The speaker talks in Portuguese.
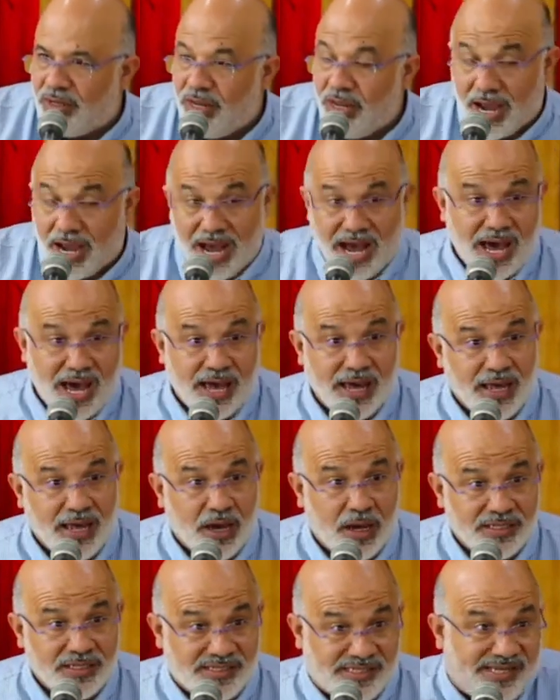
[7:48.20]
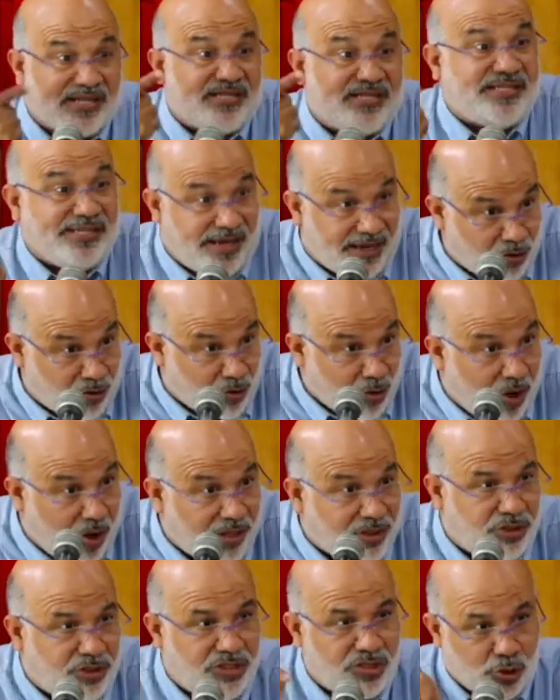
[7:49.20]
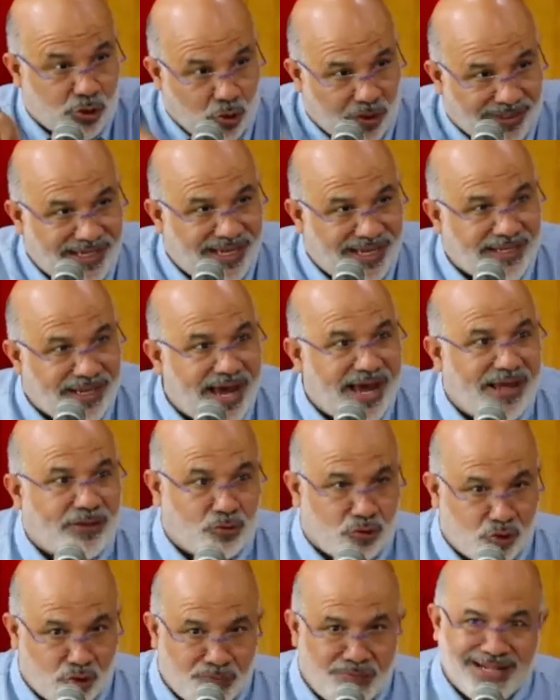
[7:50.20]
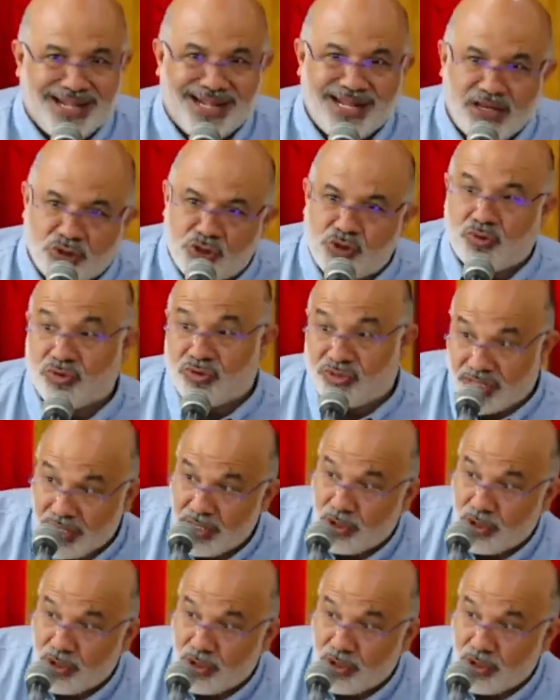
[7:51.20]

há sacerdotes ordenados, ministros,